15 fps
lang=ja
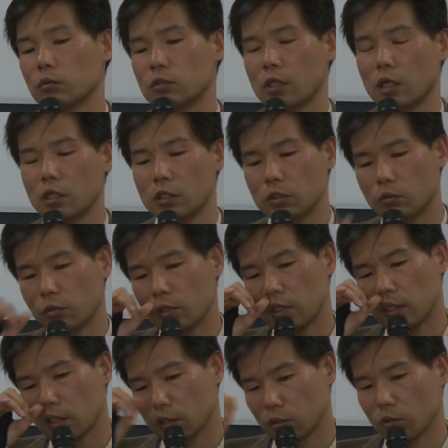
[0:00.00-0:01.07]
在日
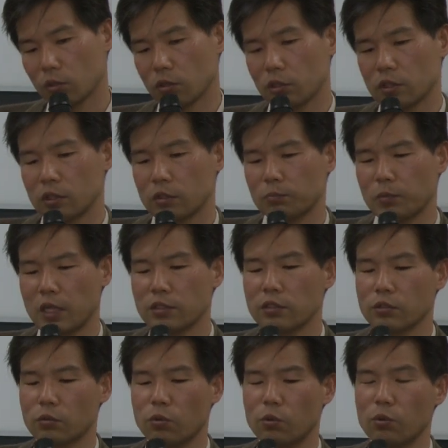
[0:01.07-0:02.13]
コリアンのま
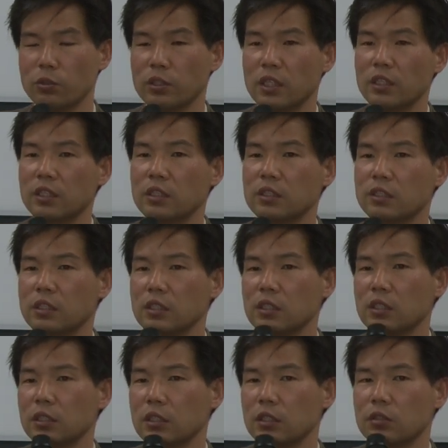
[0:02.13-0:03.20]
ず法的
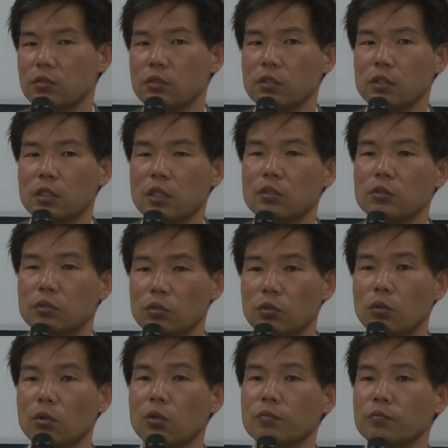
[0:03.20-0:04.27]
地位について言う
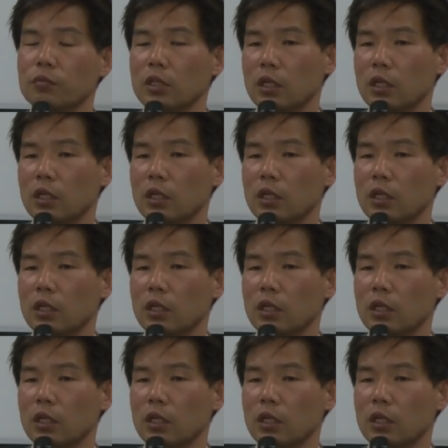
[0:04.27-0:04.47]
と、